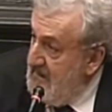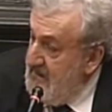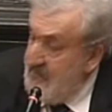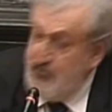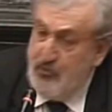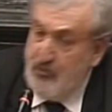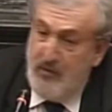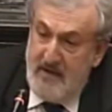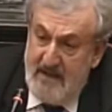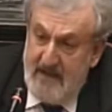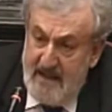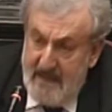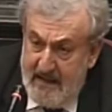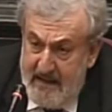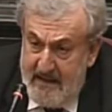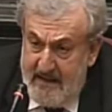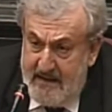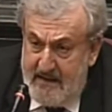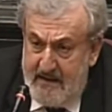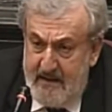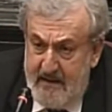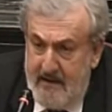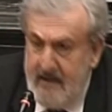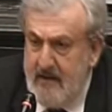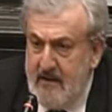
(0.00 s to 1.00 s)
sui
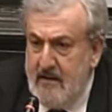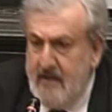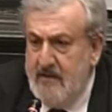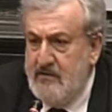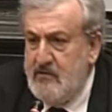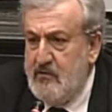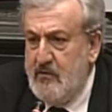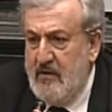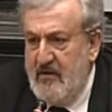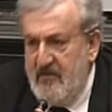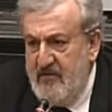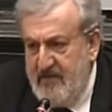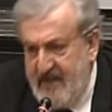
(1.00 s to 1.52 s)
diritti, sulle